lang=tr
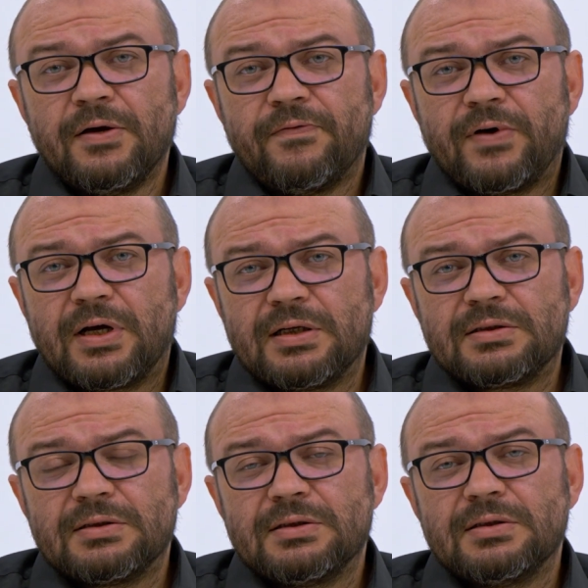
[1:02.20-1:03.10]
Fakat
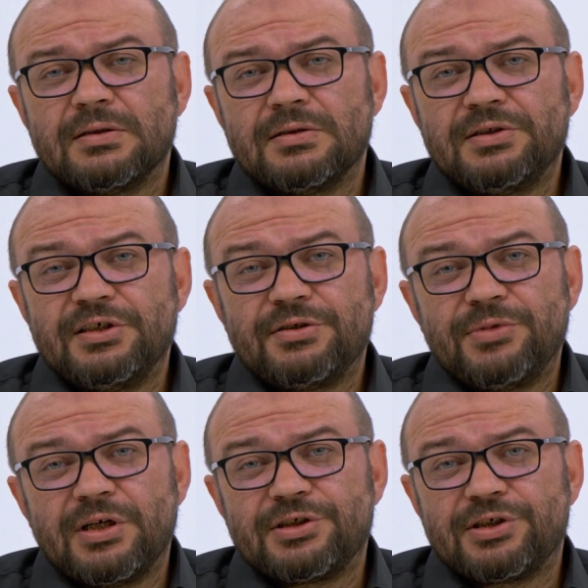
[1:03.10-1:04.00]

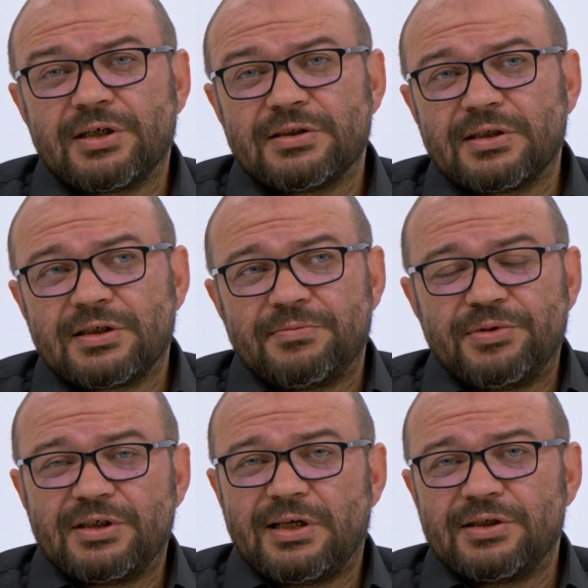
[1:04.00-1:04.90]
20 e, yaşlarındaki
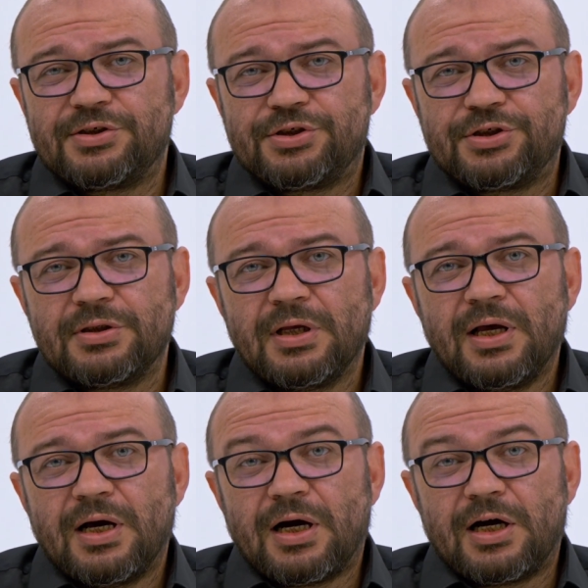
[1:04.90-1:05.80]
bir genç için
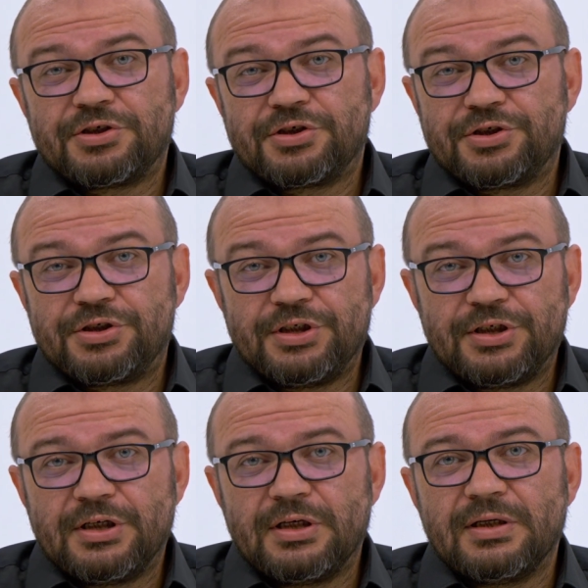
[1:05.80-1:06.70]
aşk
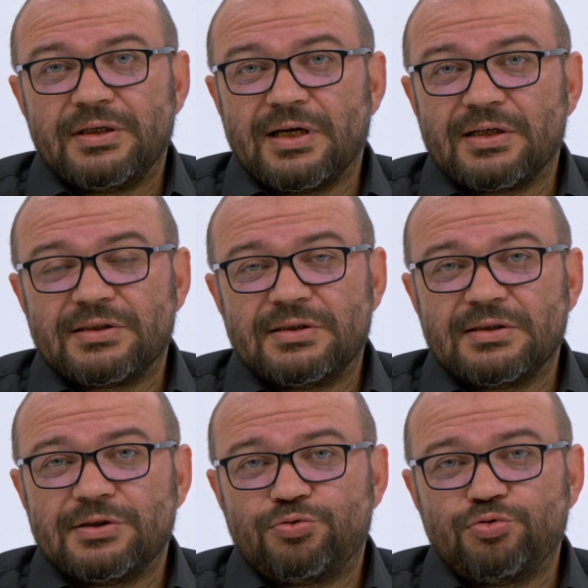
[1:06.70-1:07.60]
şiiri
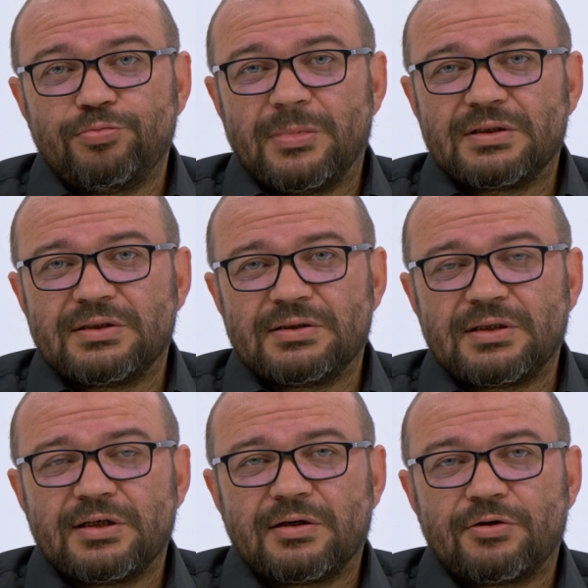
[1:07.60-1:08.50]
yazdığını duymak
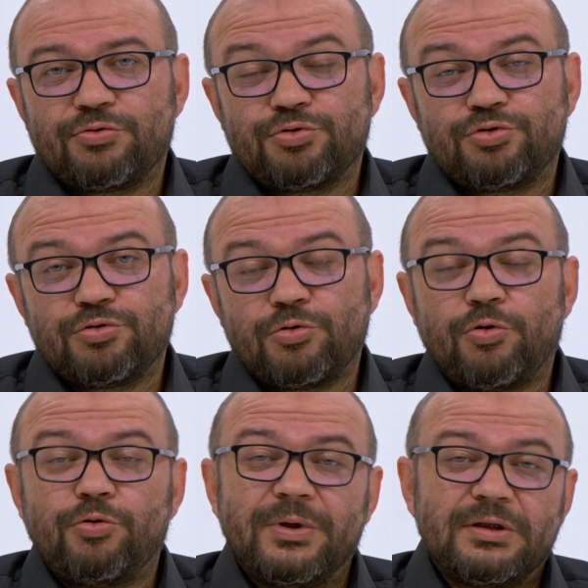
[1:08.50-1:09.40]
Sezai Karakoç'un
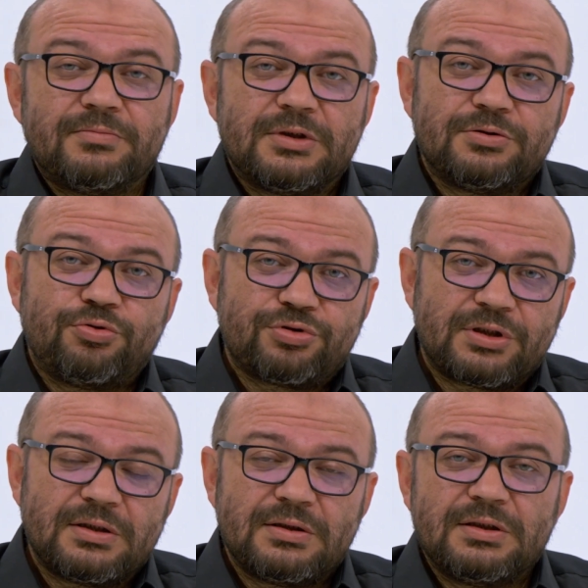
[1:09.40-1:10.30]
o benim
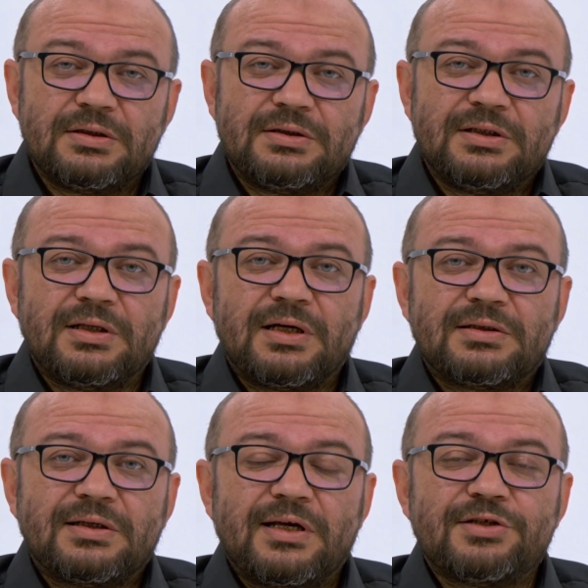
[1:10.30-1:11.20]
90'lı
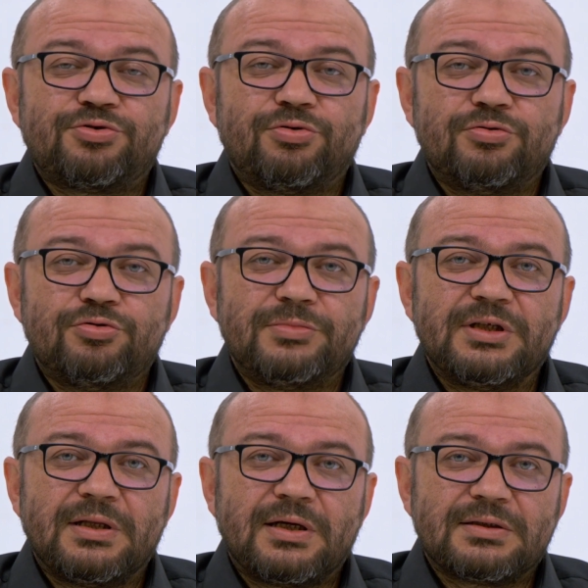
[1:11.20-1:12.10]
yıllarda genç olduğum
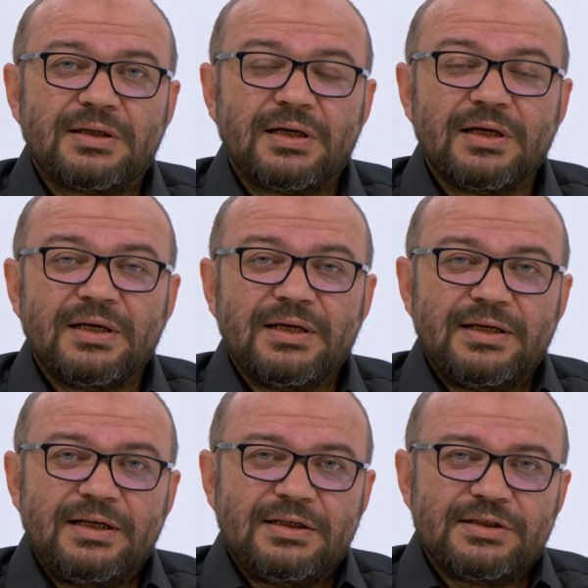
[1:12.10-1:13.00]
yıllarda
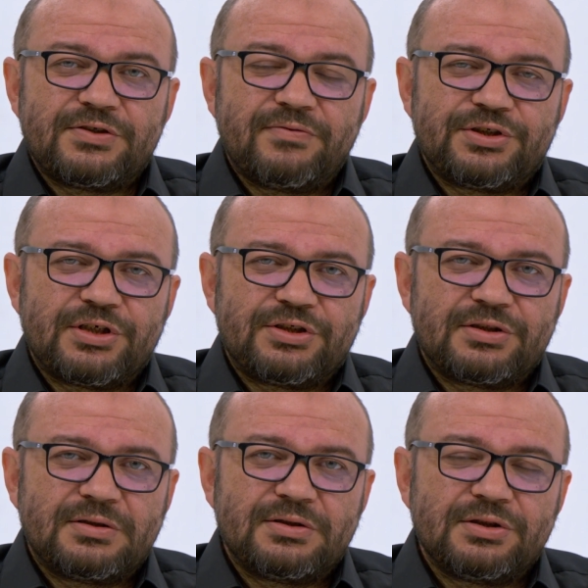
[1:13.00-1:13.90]
ilginç ve
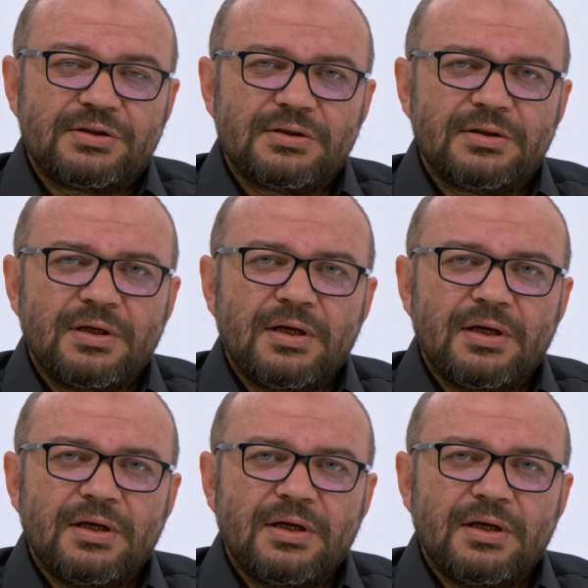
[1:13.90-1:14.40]
şaşırtıcıydı.